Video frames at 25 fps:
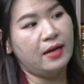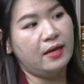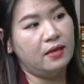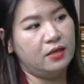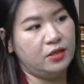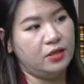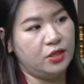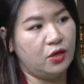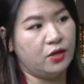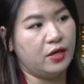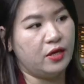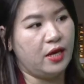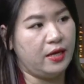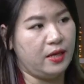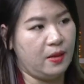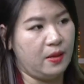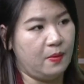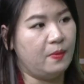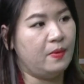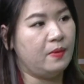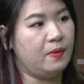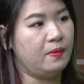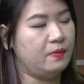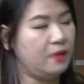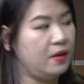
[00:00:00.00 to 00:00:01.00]
lựa chọn nghề nghiệp
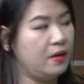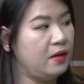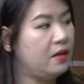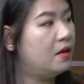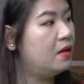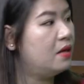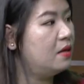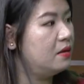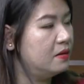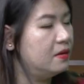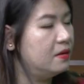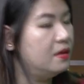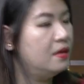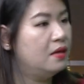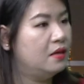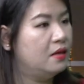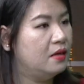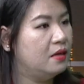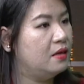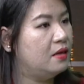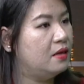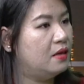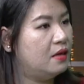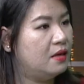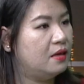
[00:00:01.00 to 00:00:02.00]
đấy
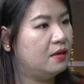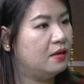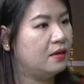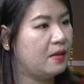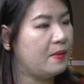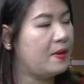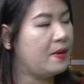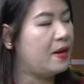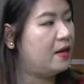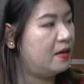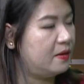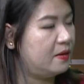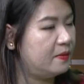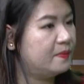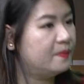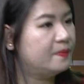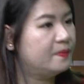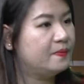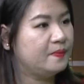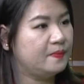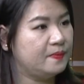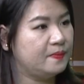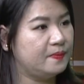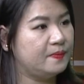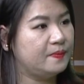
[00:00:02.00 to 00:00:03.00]
à, các bạn ạ.
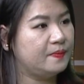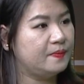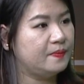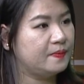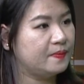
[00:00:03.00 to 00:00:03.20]
Vậy